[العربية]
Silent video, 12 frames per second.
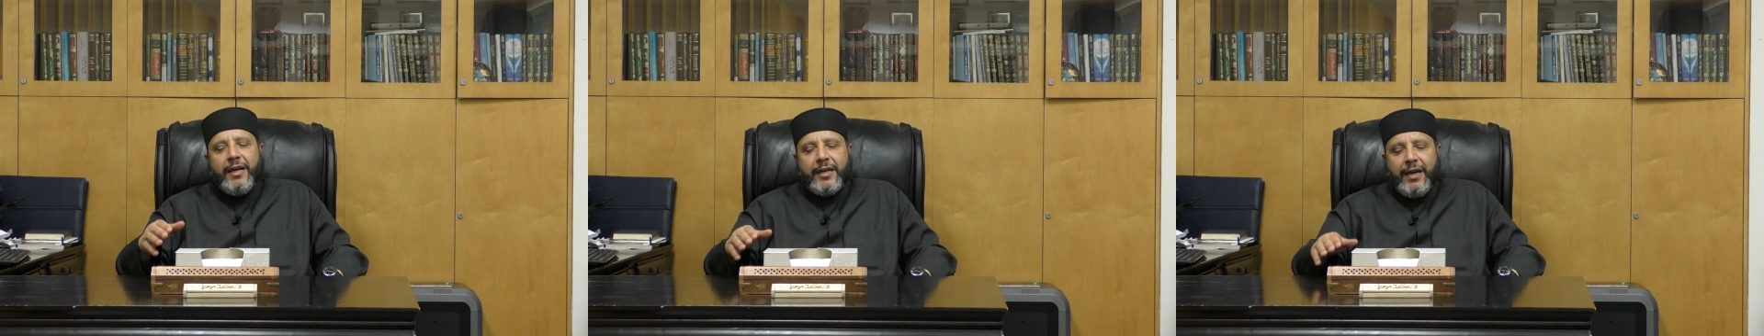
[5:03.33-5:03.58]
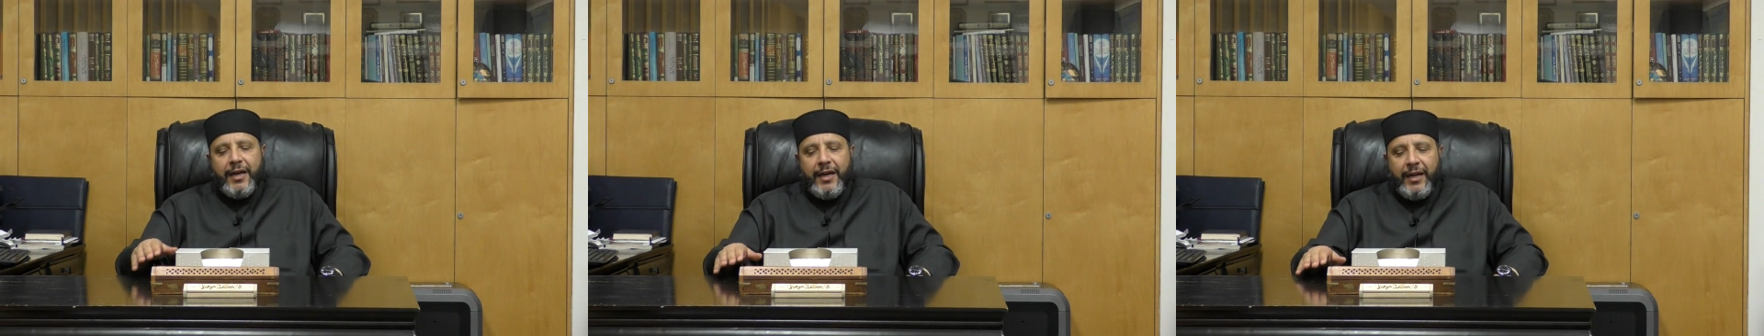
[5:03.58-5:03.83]

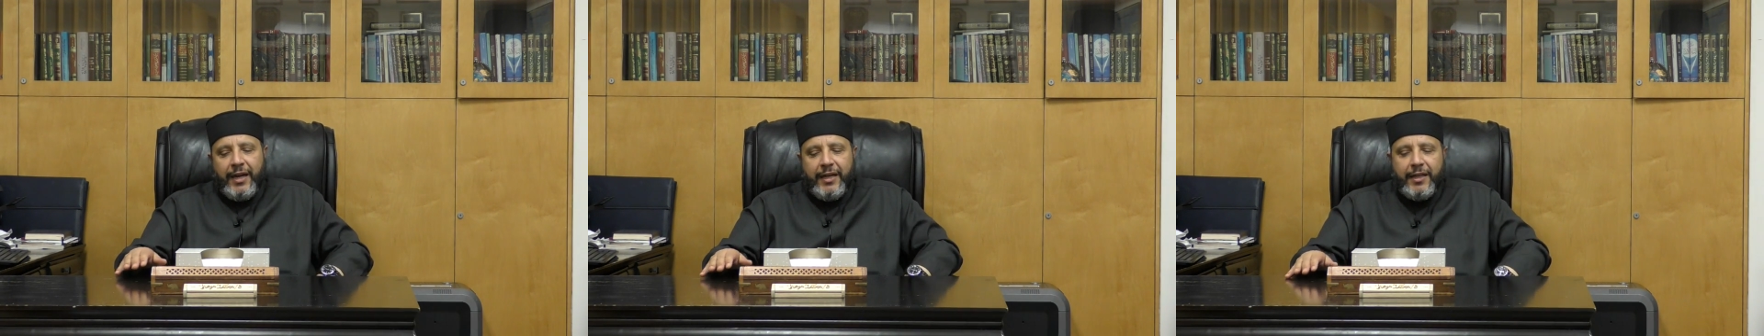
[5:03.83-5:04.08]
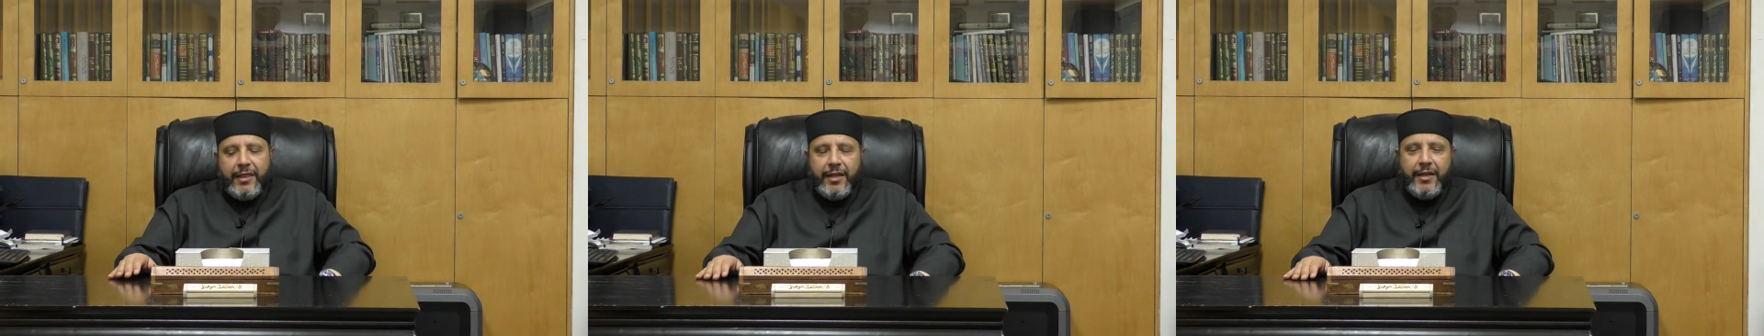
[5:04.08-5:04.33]

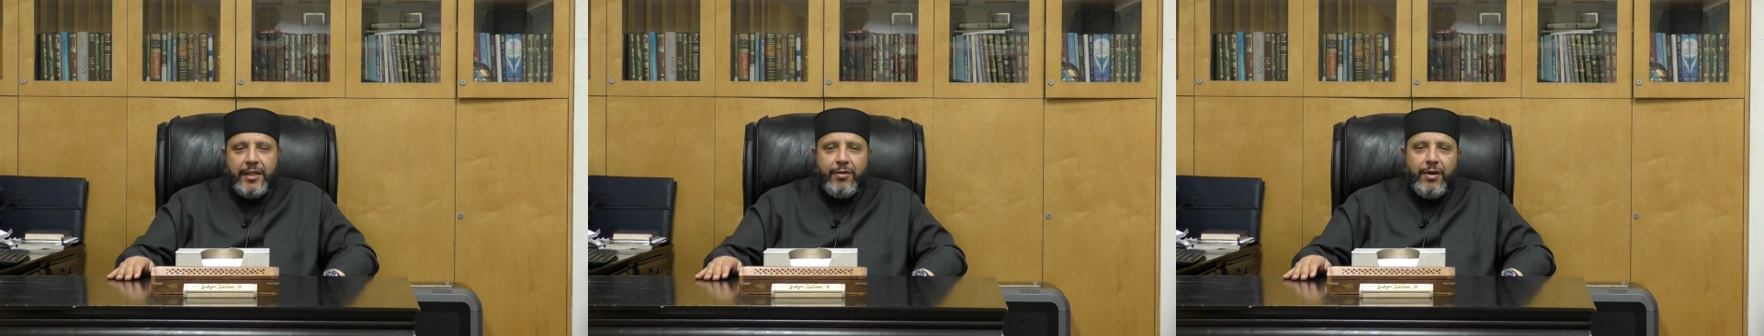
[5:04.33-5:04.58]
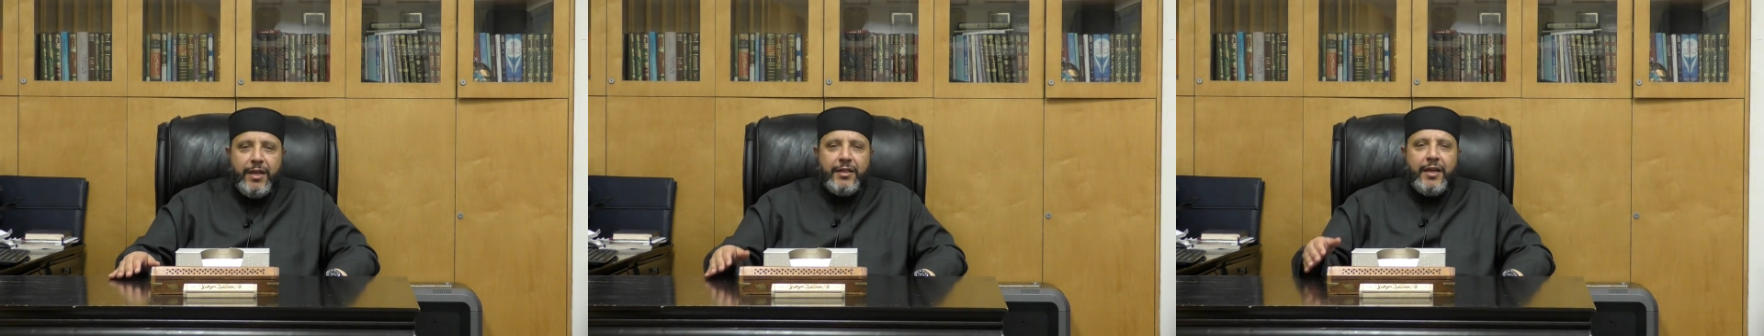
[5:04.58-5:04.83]
كالحديث الذي
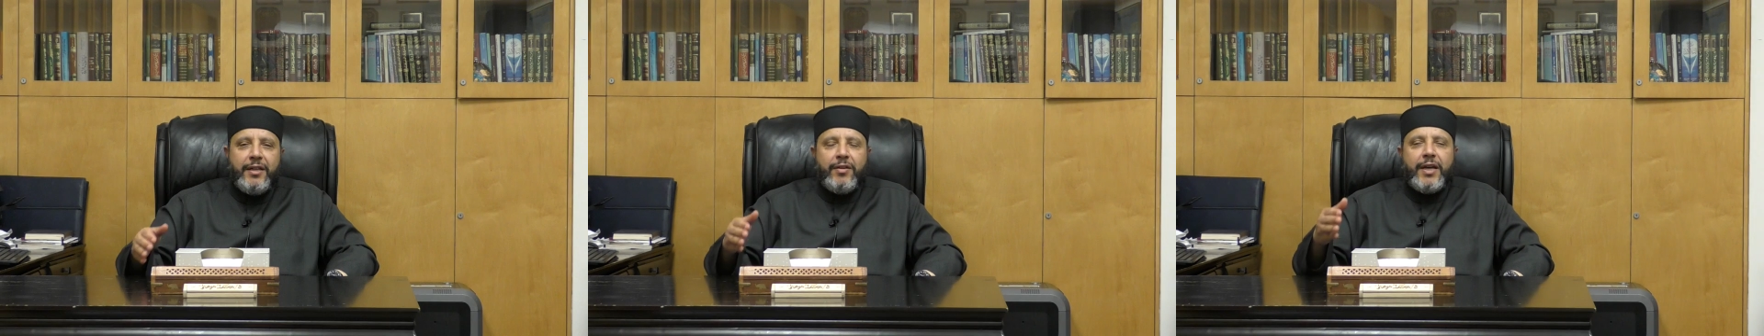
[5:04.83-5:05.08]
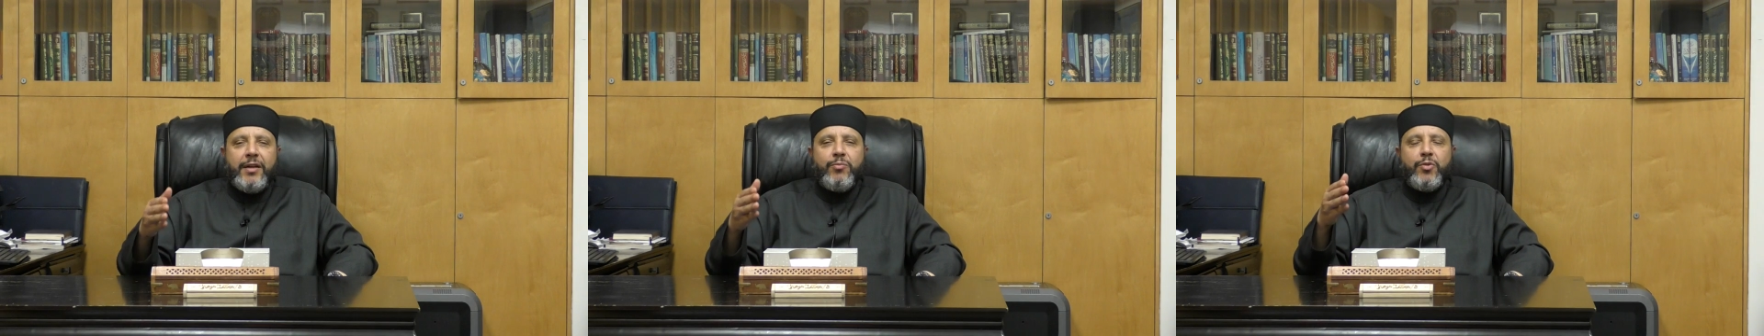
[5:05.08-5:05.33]
ورد أنه
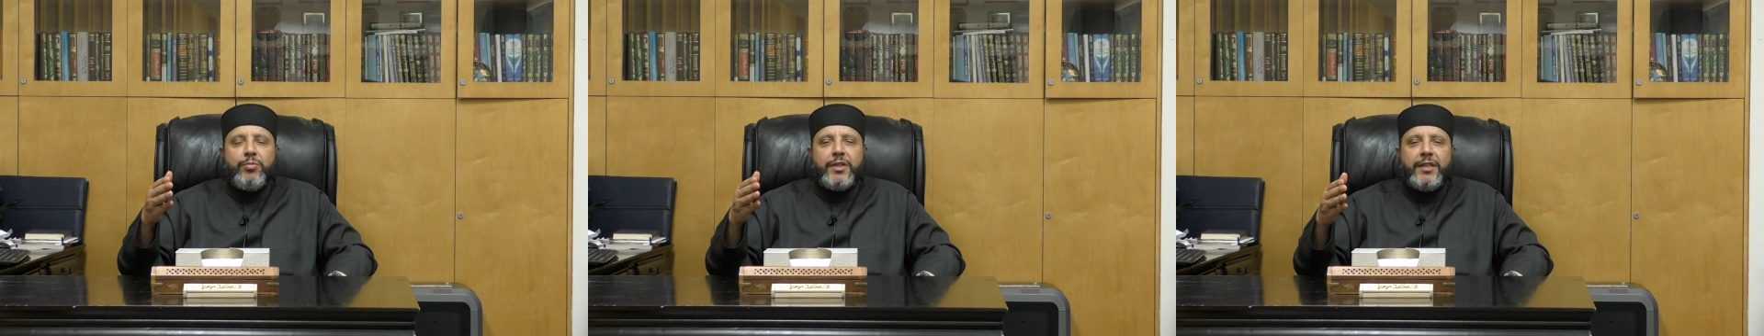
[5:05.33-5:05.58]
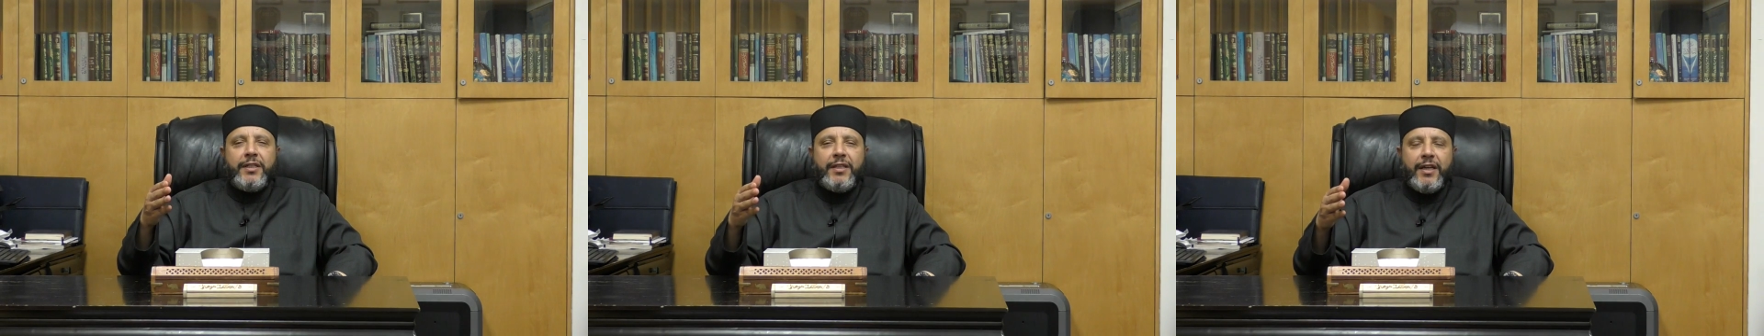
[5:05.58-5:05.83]
كان
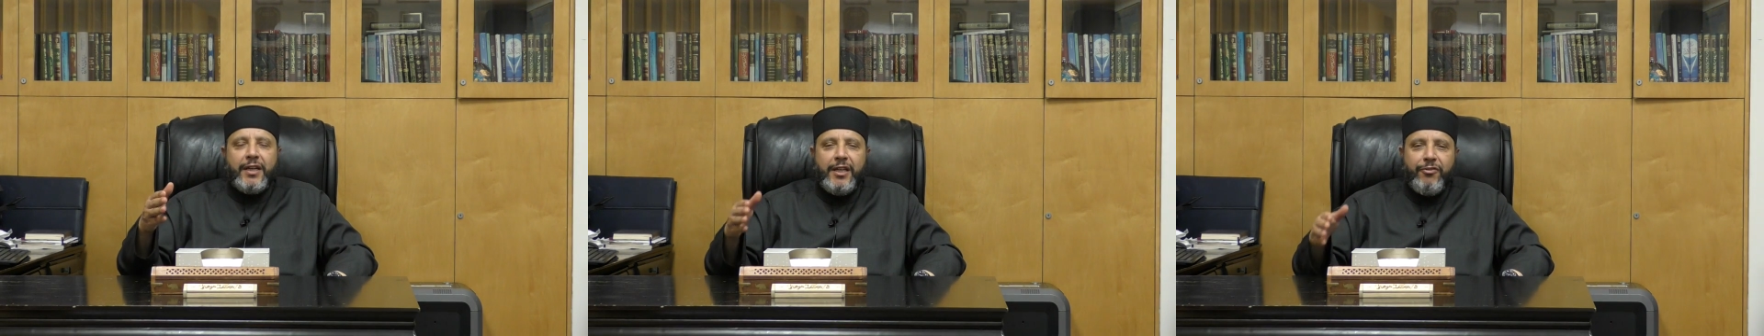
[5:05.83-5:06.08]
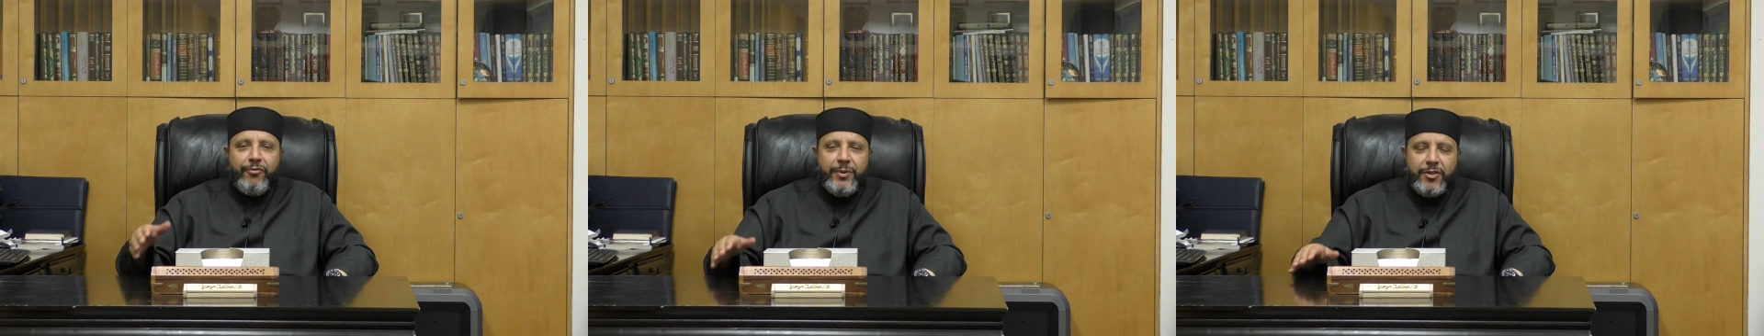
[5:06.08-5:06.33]
ممكن
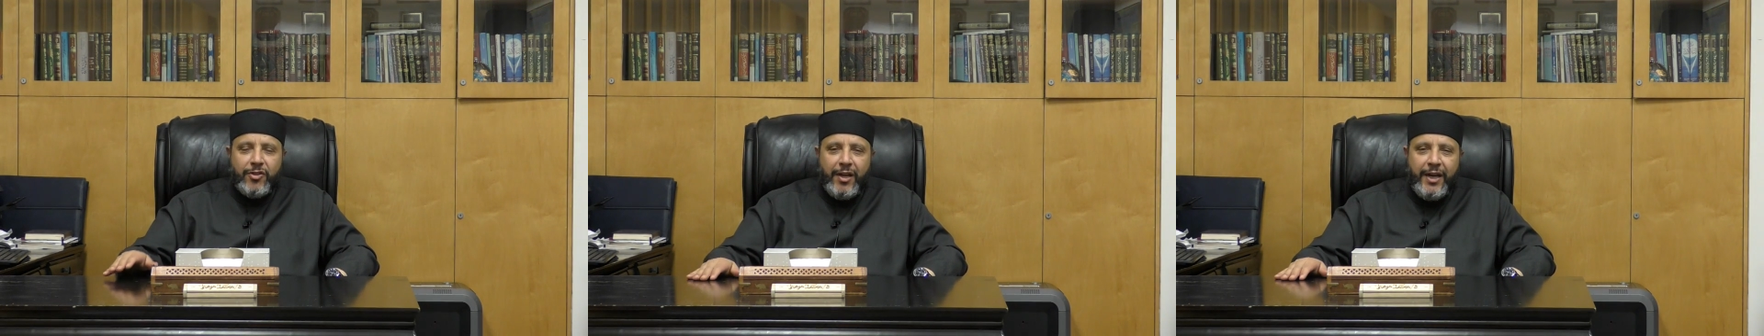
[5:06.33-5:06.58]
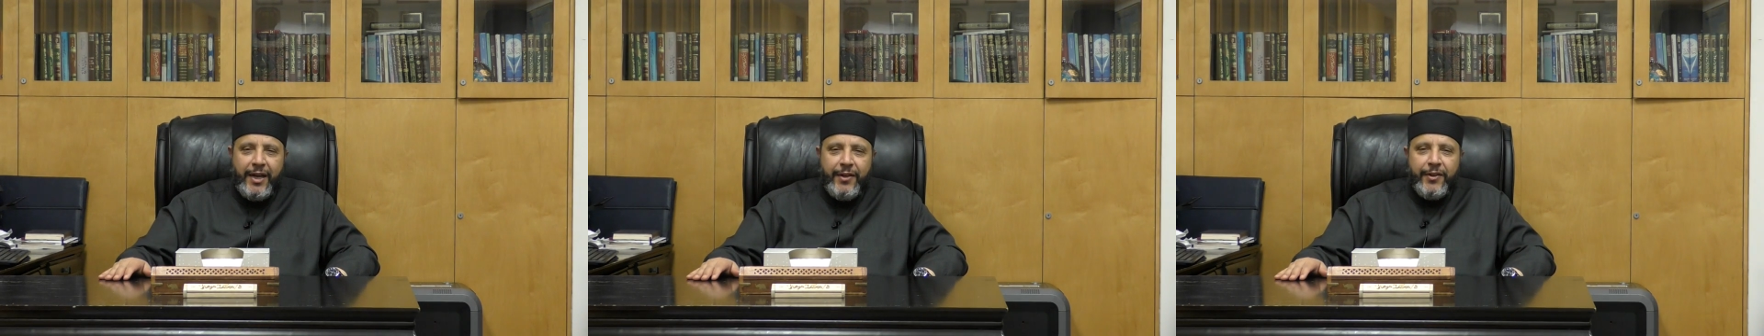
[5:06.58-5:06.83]
التكليف
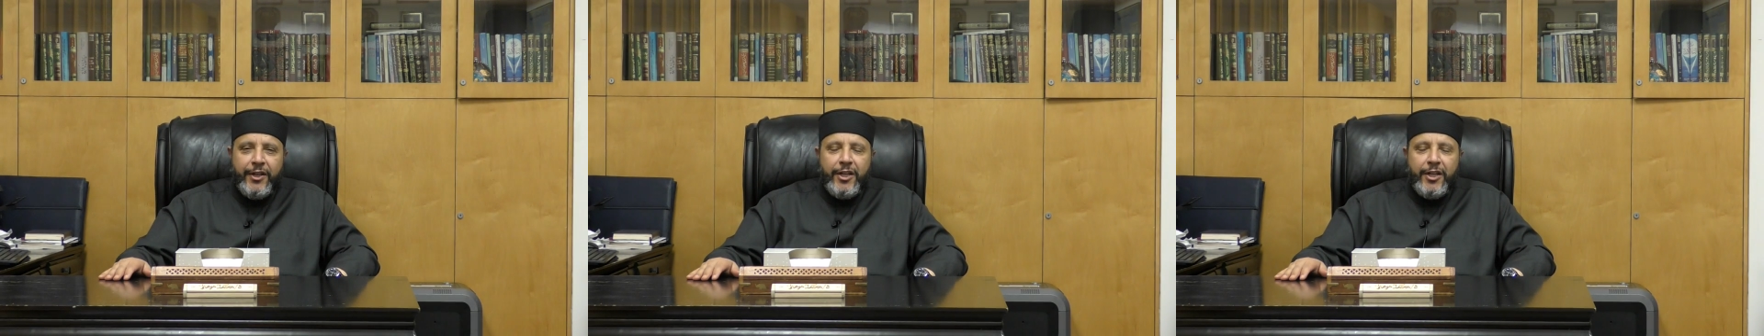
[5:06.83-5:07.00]
بالصلاة